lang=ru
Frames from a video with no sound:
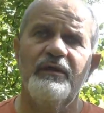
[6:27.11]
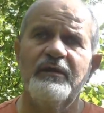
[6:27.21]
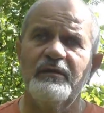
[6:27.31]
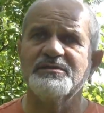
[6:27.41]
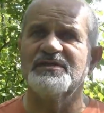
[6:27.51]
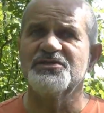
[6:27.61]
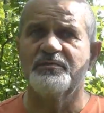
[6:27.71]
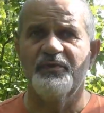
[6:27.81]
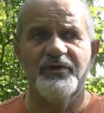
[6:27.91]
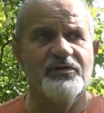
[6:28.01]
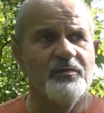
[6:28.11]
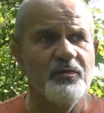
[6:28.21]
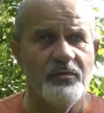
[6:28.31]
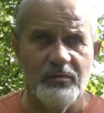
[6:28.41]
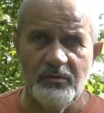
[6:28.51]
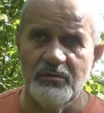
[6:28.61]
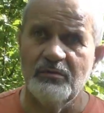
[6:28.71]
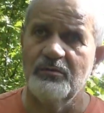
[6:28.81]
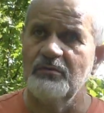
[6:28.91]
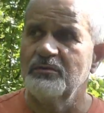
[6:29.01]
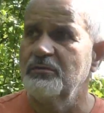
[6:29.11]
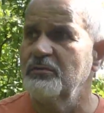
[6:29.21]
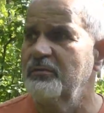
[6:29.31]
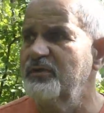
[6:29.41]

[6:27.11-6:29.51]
и, значит, поэтому э,